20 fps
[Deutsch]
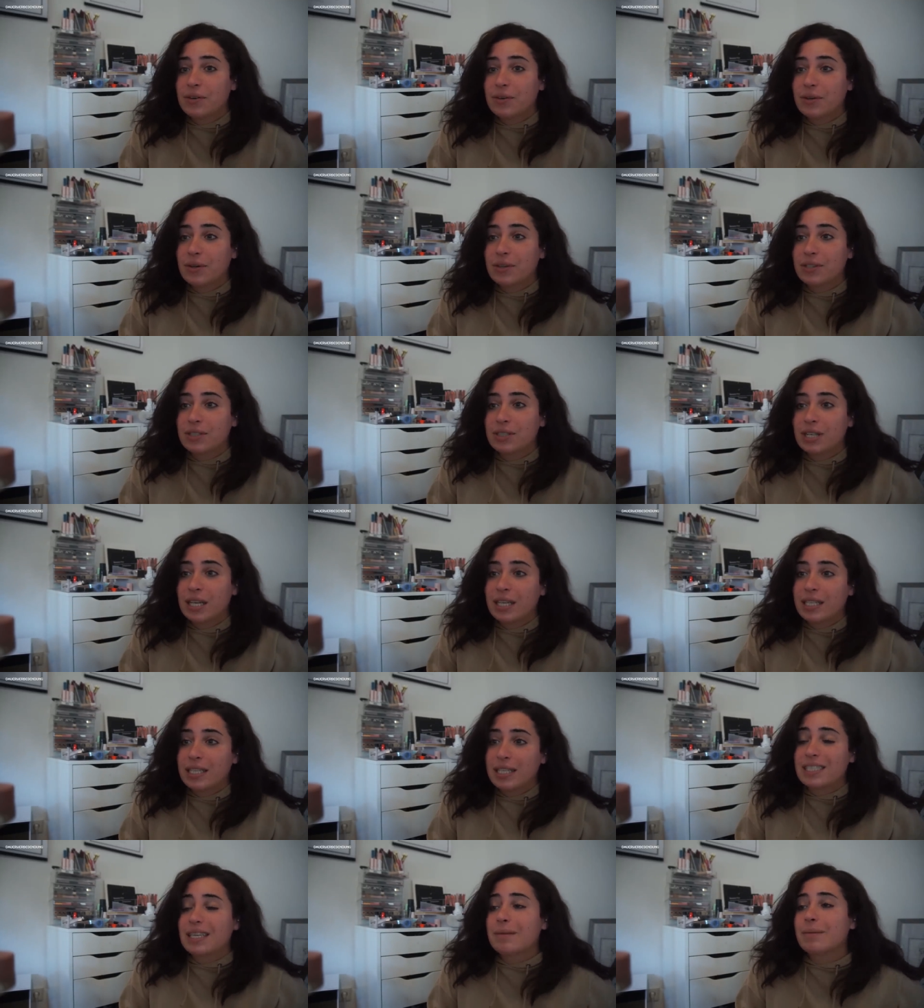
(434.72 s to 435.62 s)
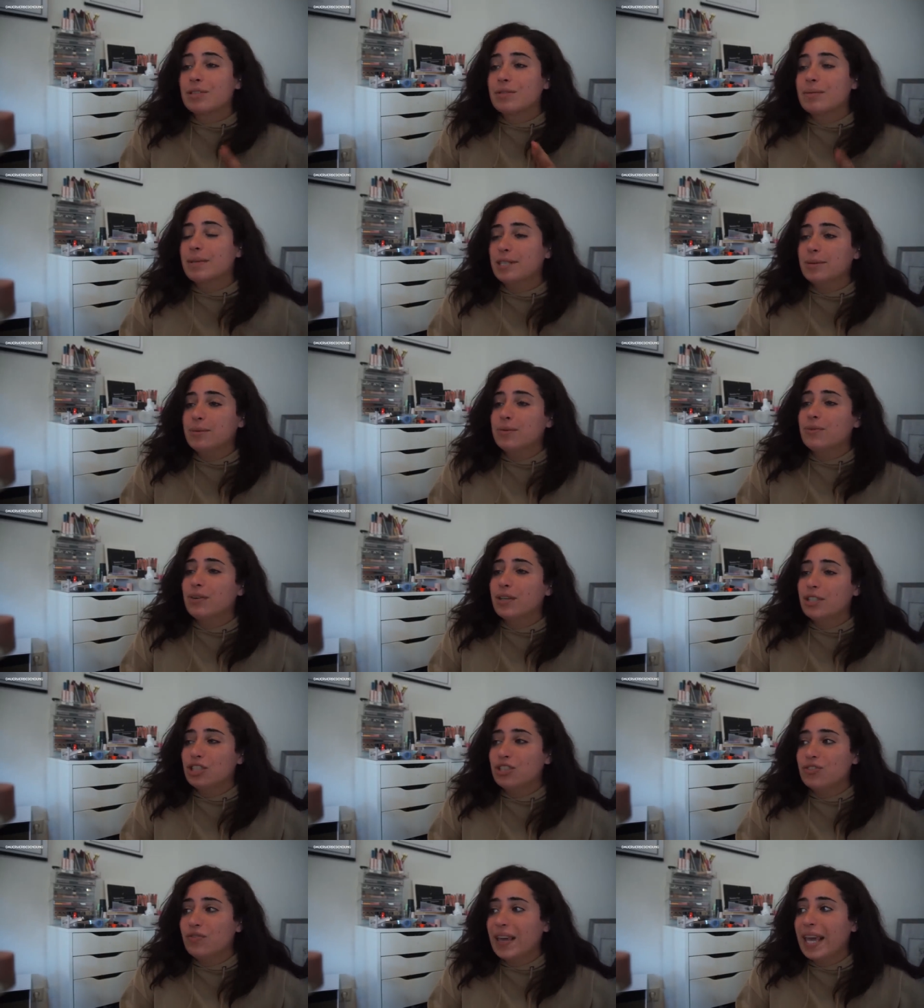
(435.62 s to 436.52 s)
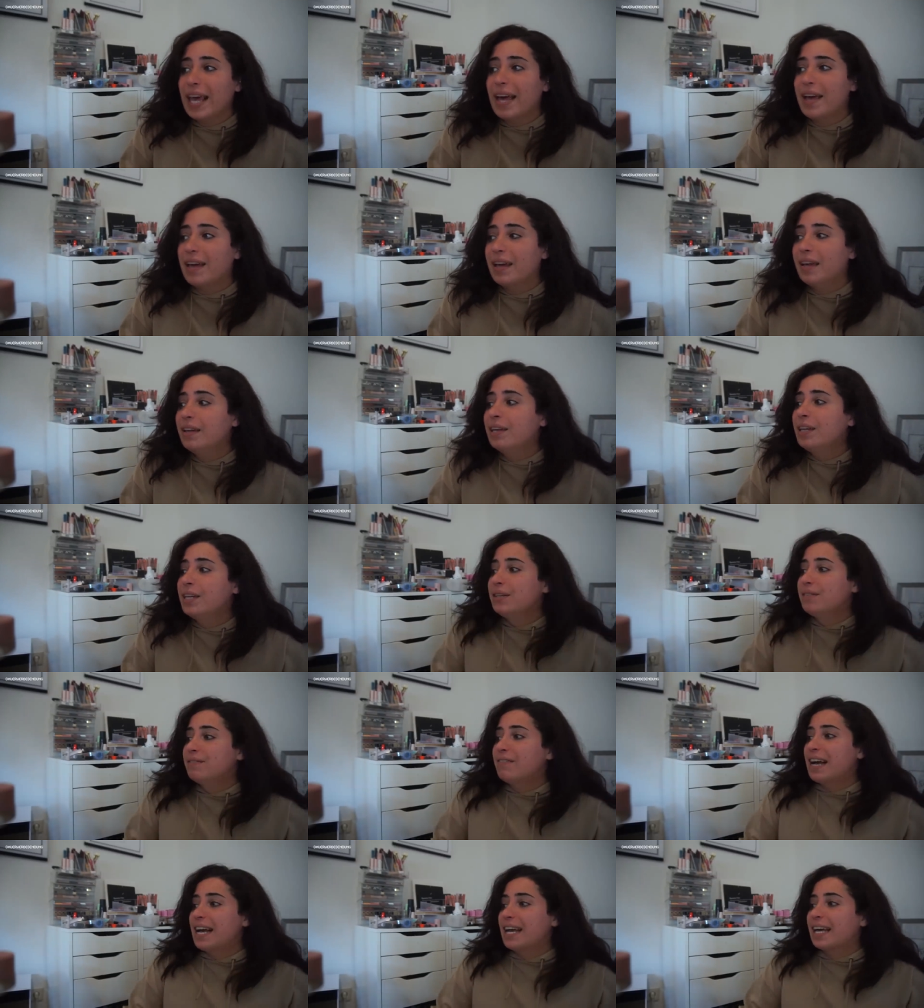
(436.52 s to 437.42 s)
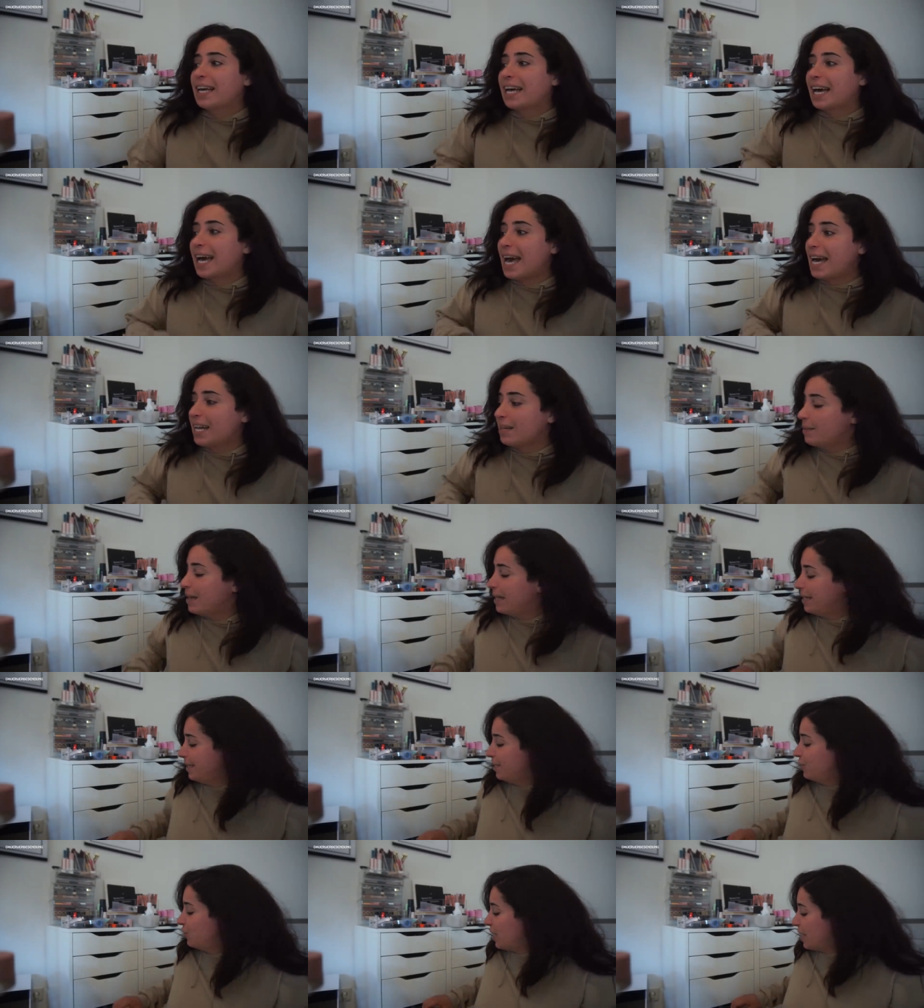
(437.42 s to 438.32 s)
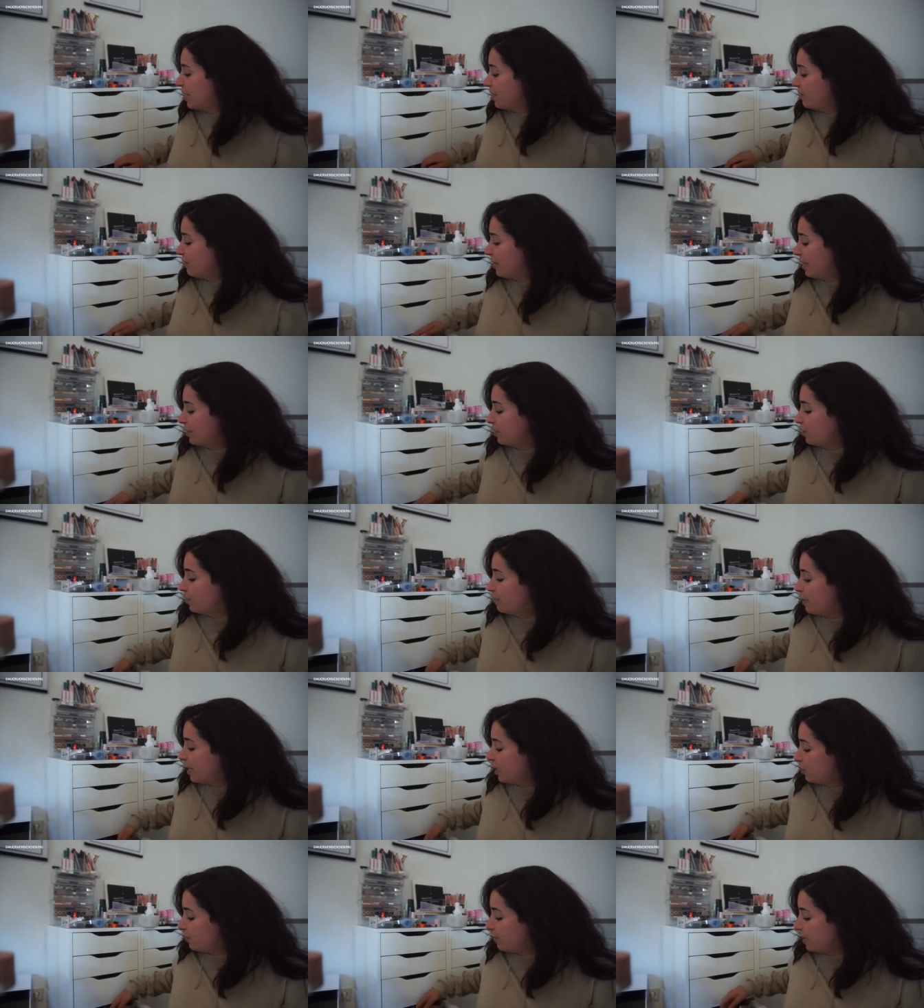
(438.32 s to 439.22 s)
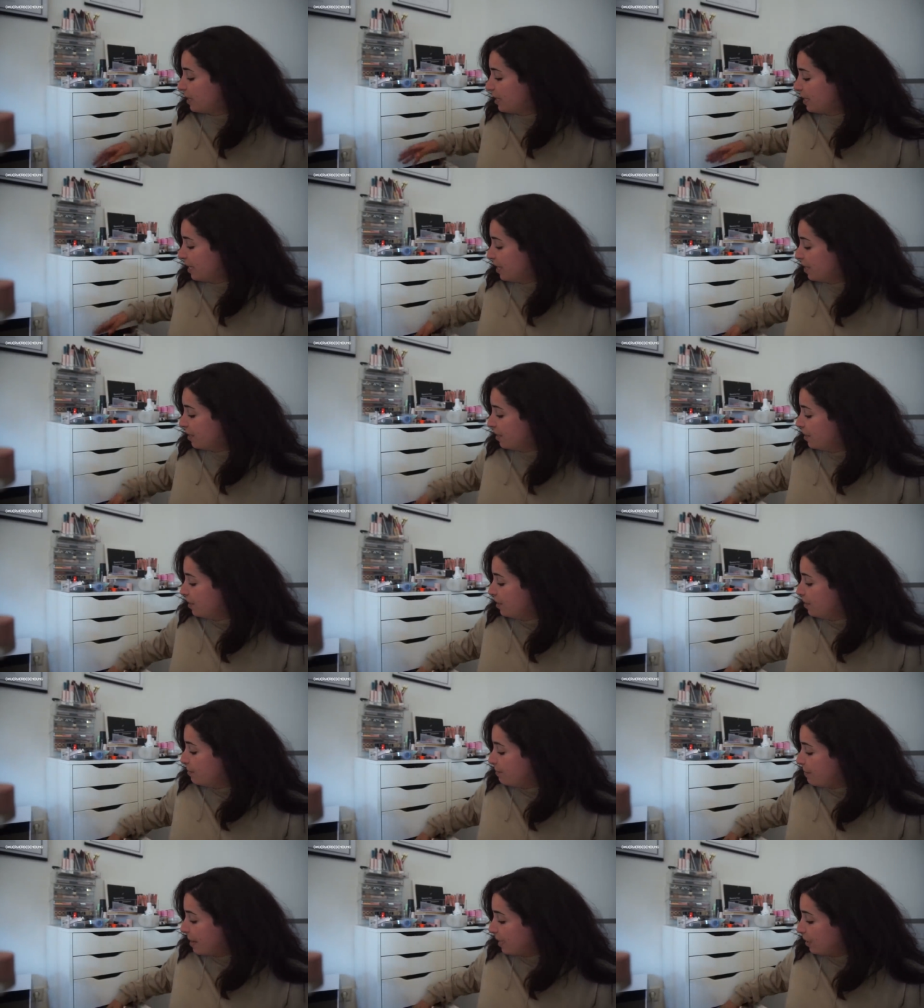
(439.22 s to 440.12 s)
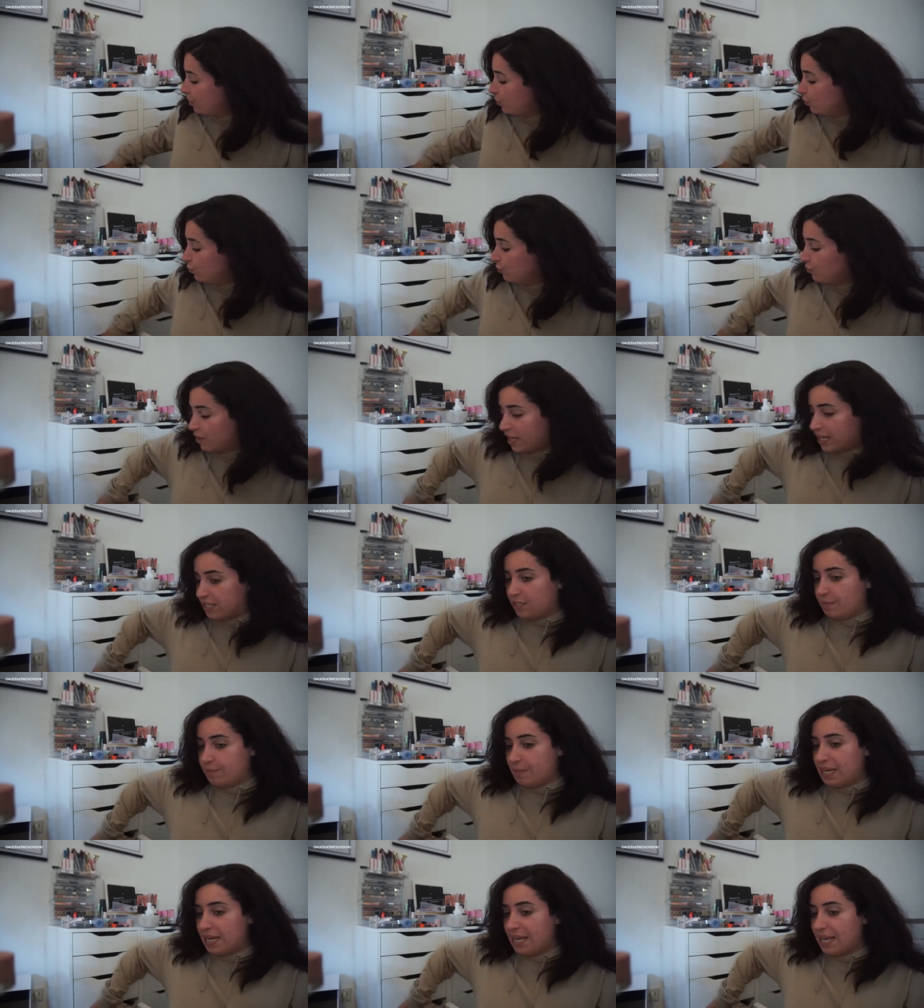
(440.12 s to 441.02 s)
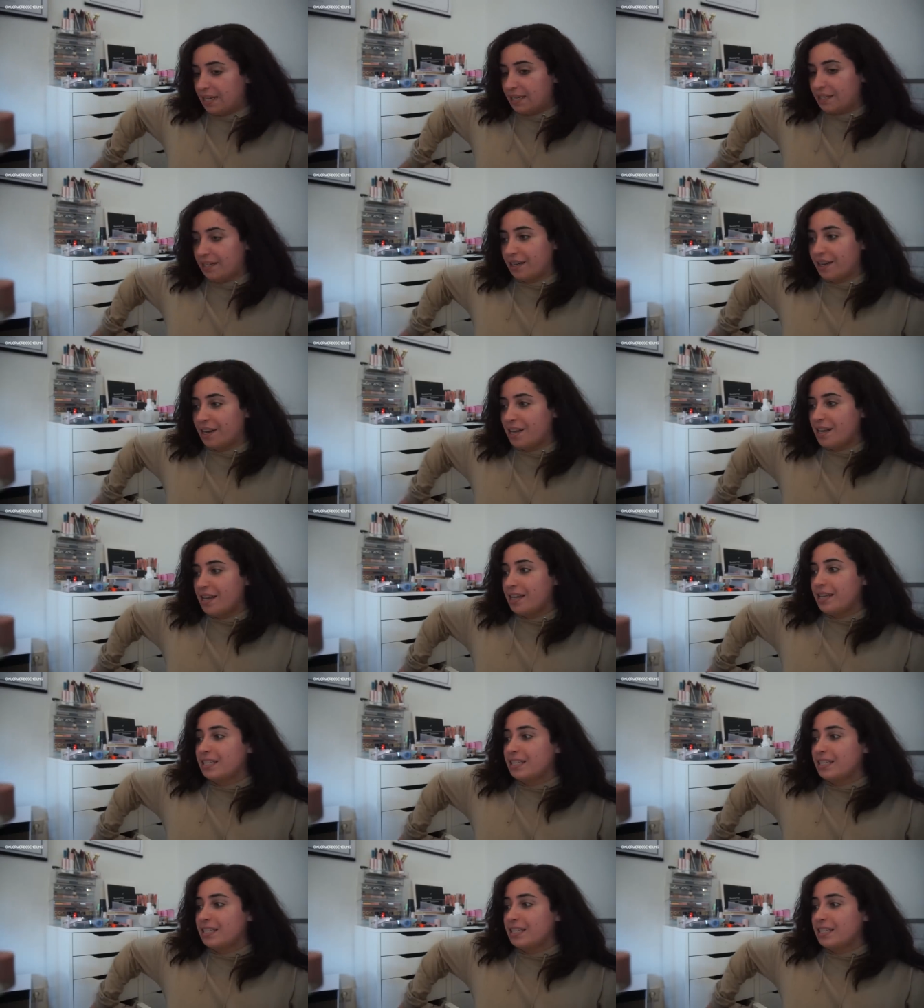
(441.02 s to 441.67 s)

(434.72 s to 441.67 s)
Und das ist aber zum Beispiel voll schwer, weil gerade bei Lidschatten, wenn ich zum Beispiel hier, meine Too Faced Paletten,